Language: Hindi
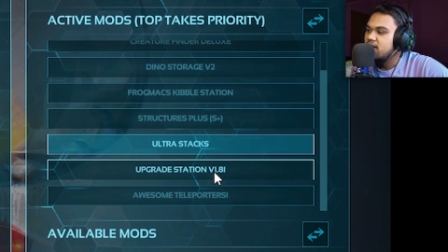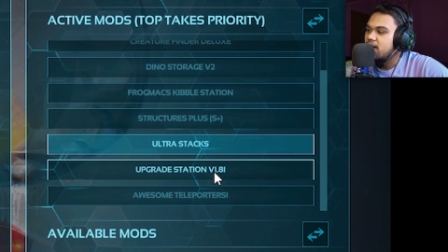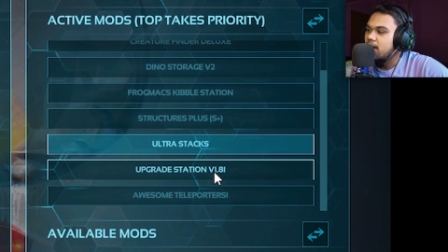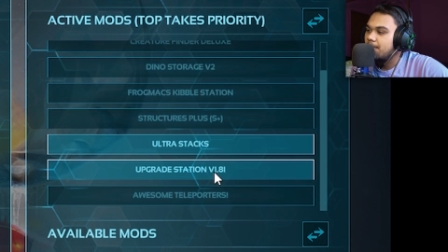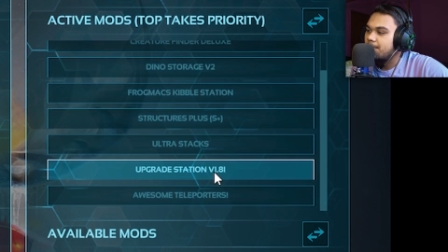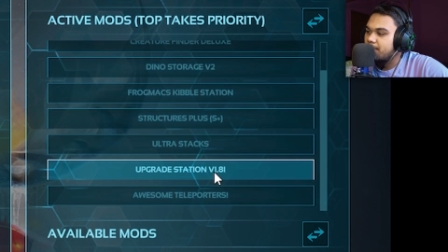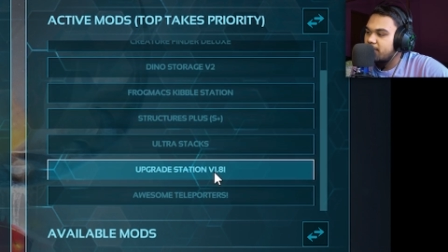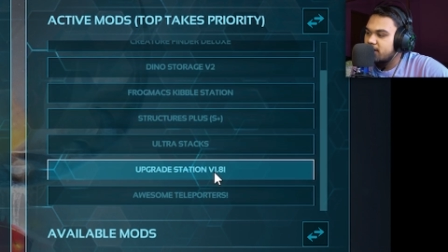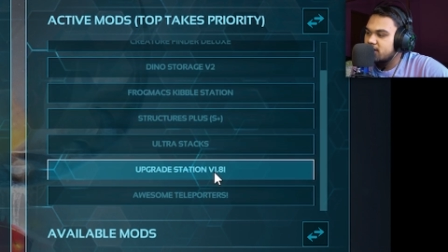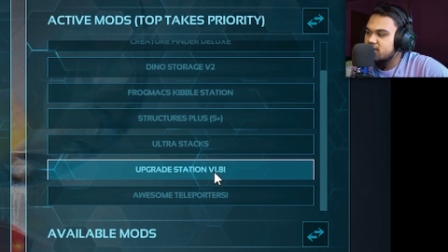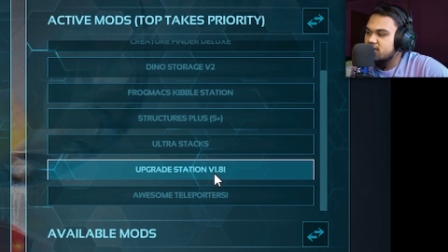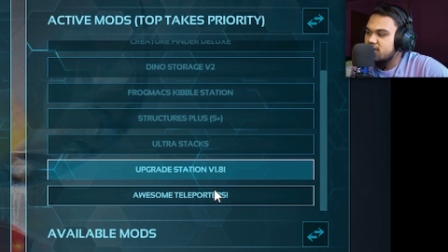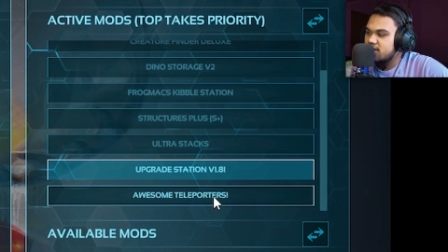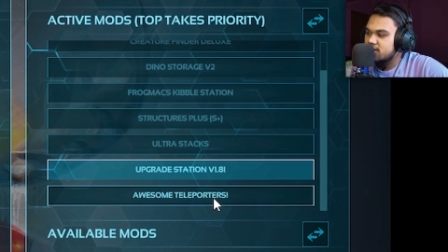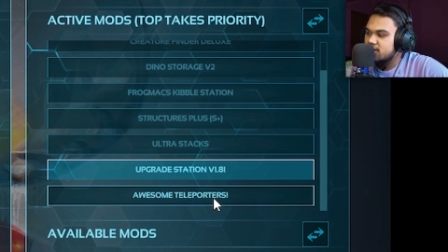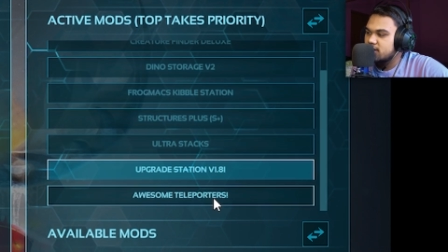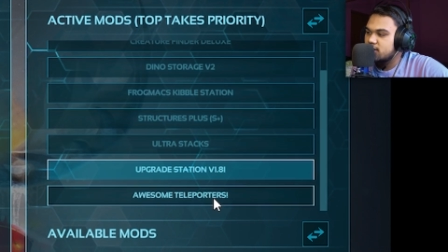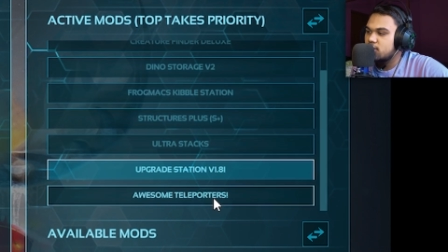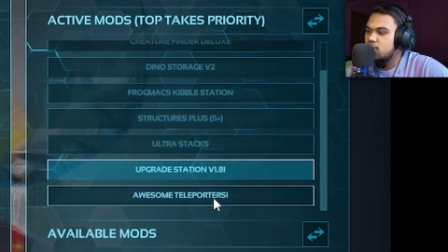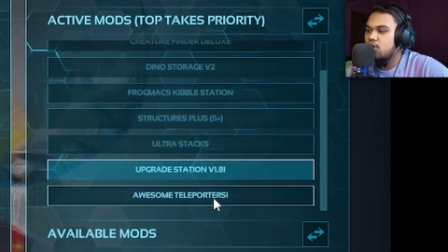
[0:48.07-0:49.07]
अपग्रेड
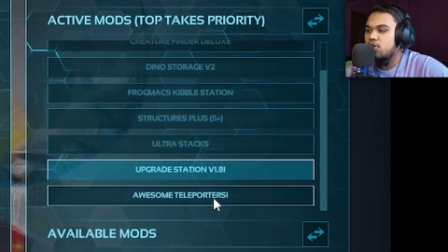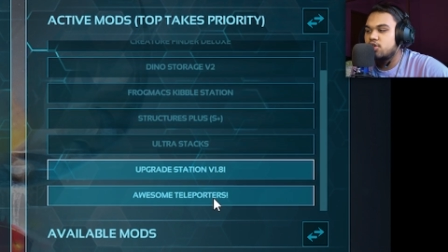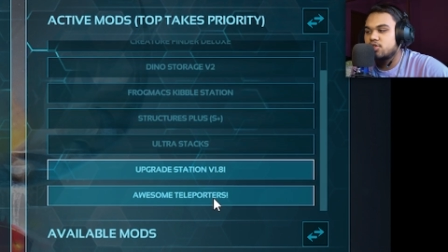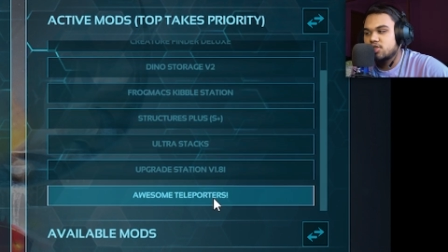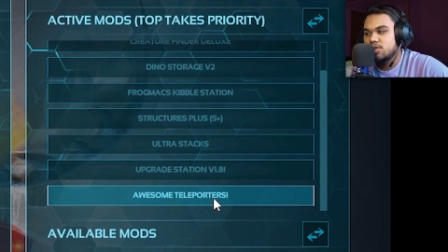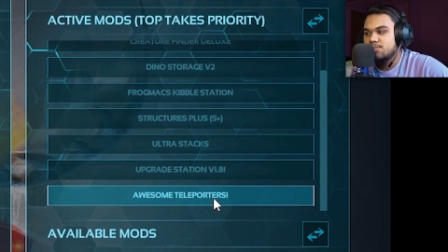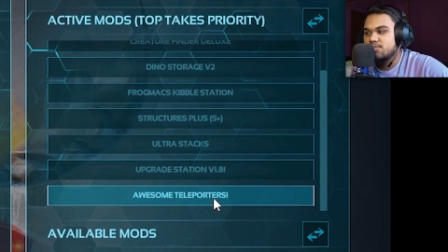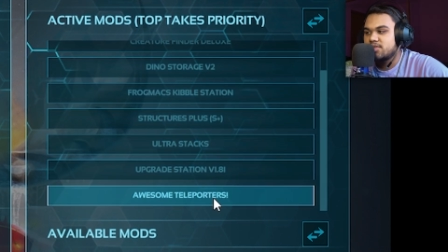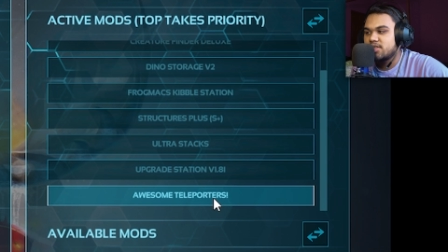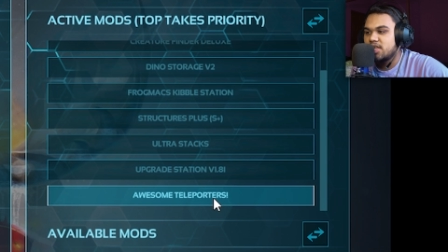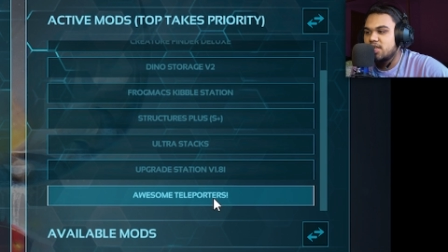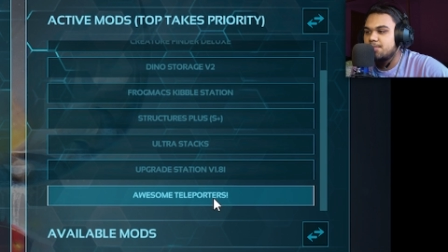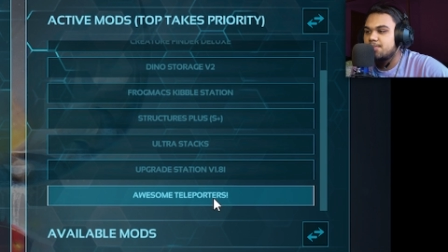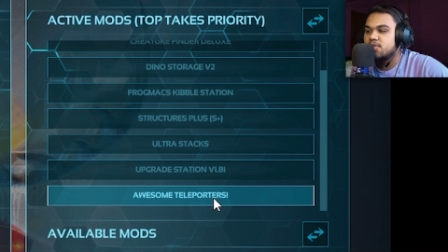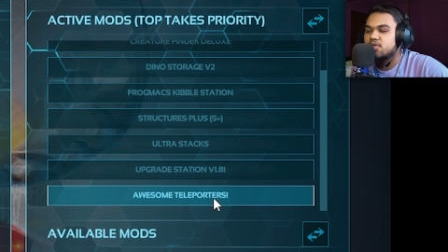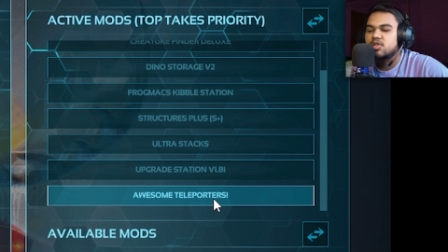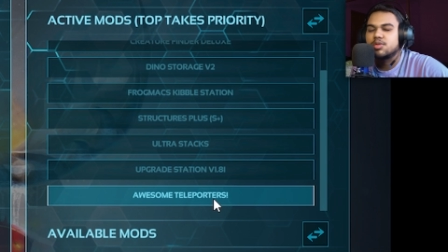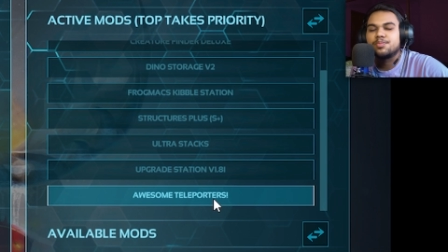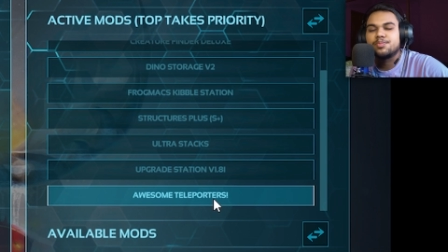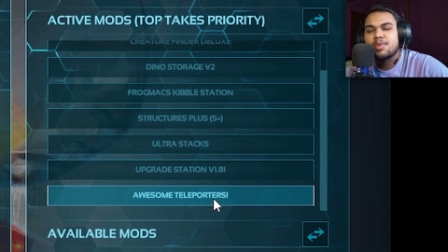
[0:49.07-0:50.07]
स्टेशन और औसम
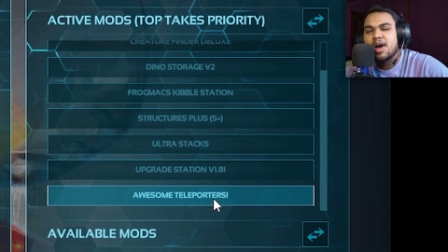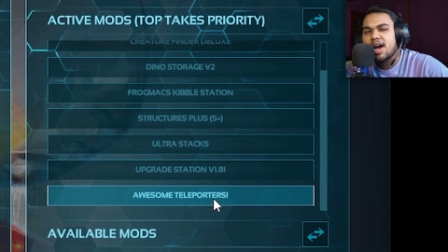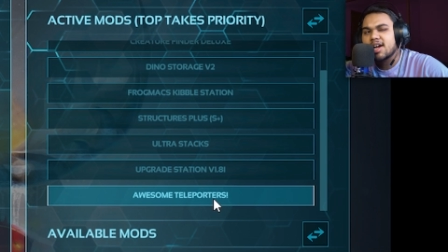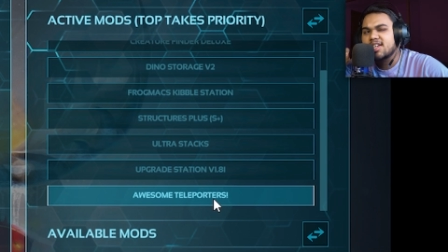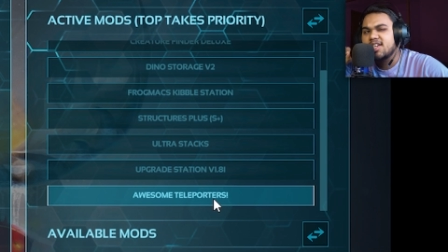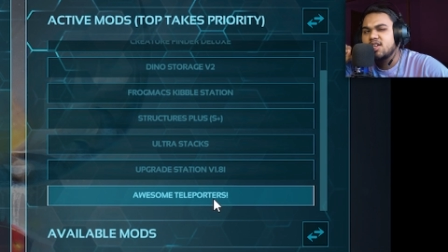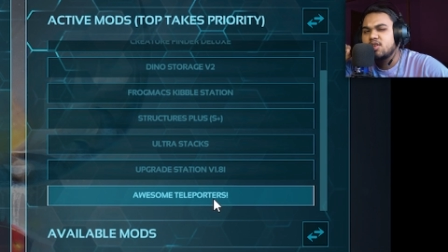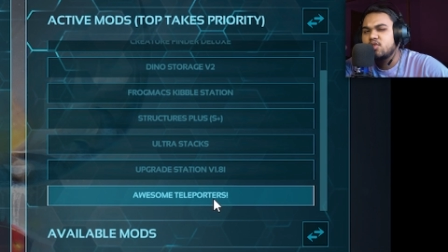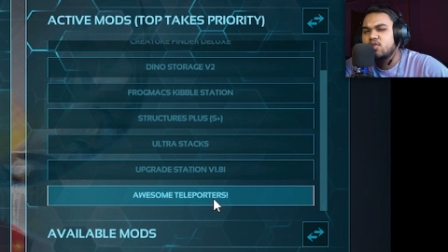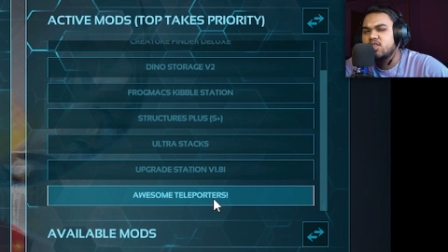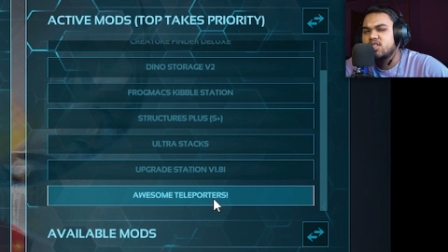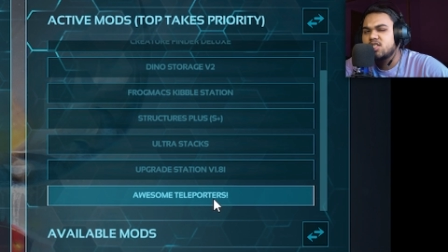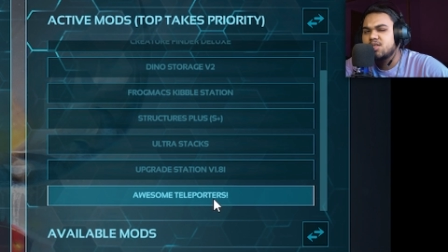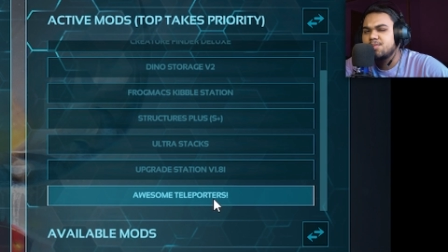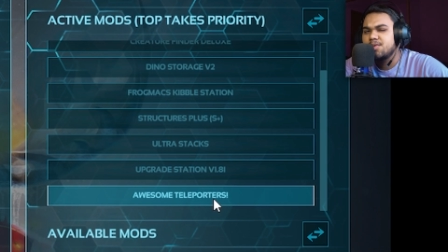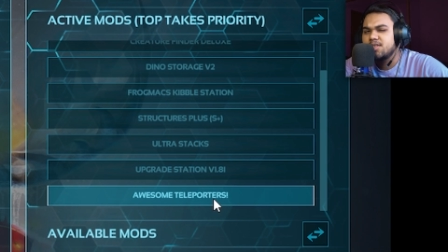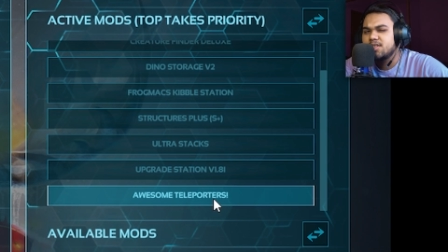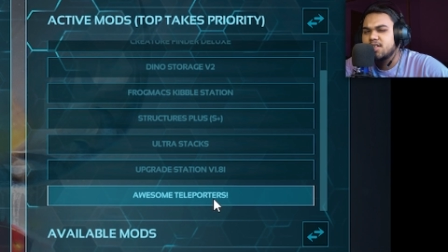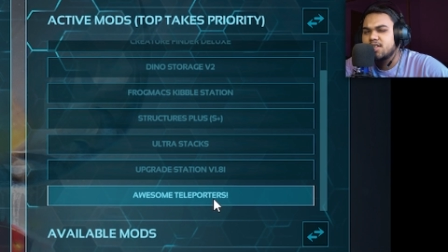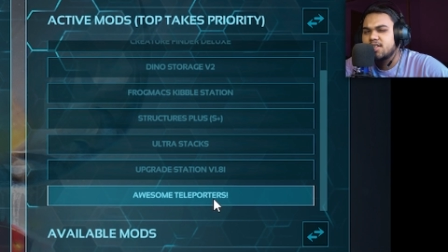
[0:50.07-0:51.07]
स्लीपर्स बाकी किसी
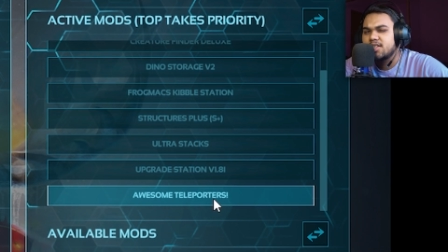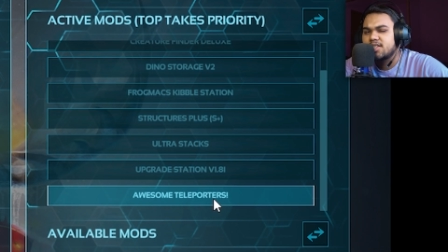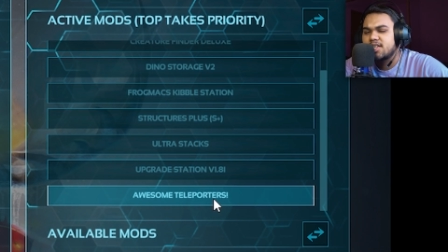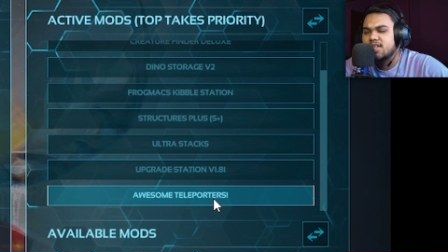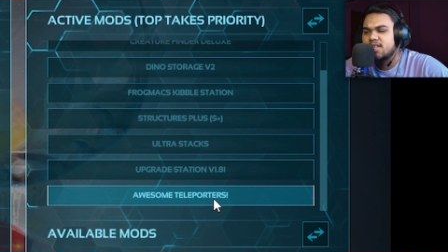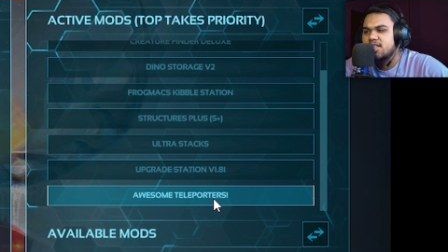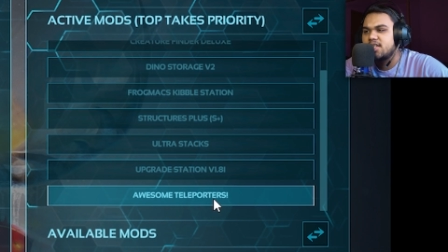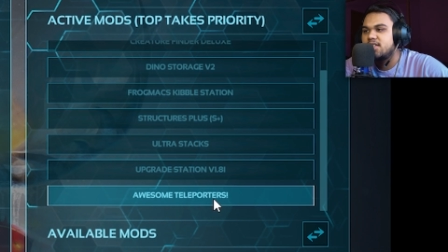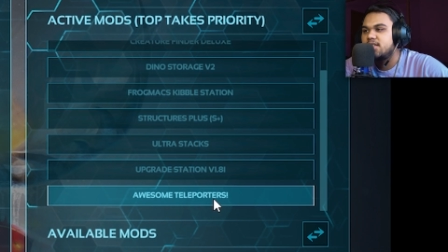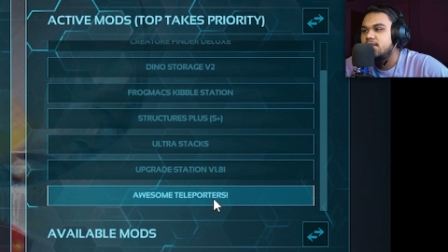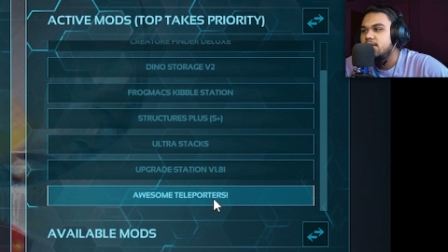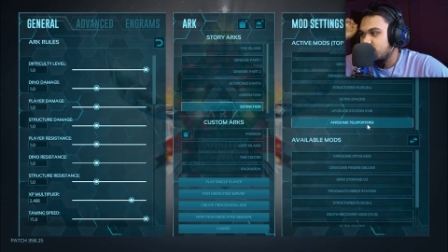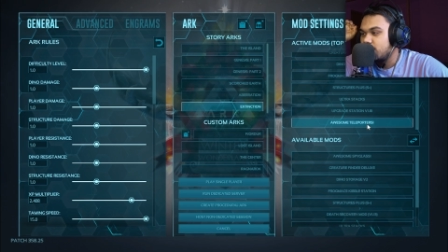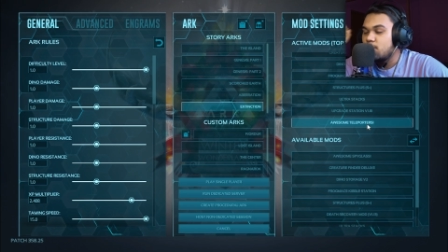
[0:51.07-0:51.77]
भी तरीके की